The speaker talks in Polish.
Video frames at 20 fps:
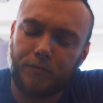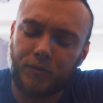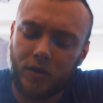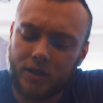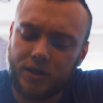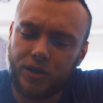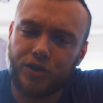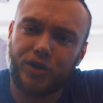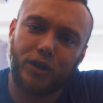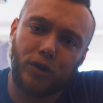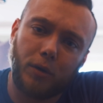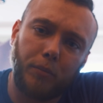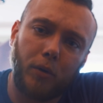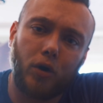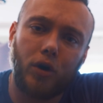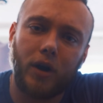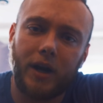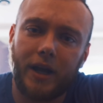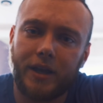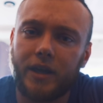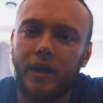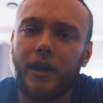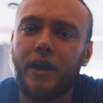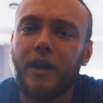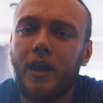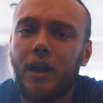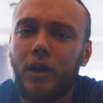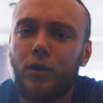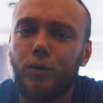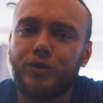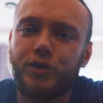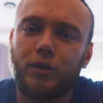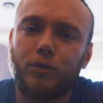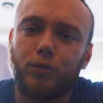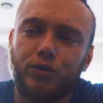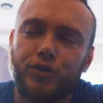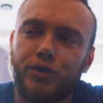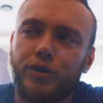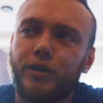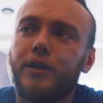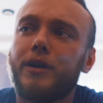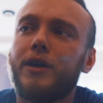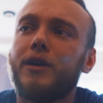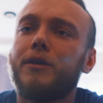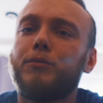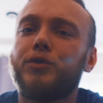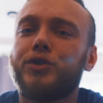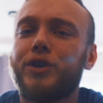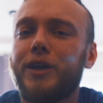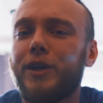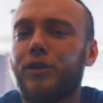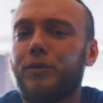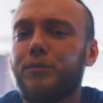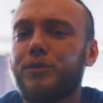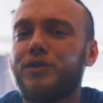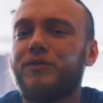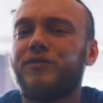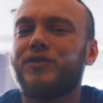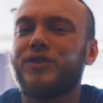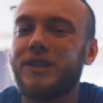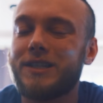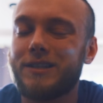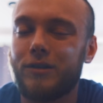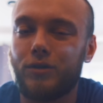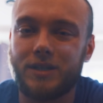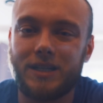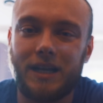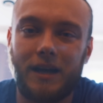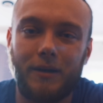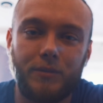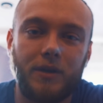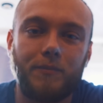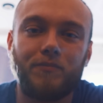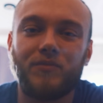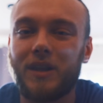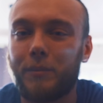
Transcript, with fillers: To jest jeszcze to pokolenie ludzi, którzy musieli robić wszystko sami,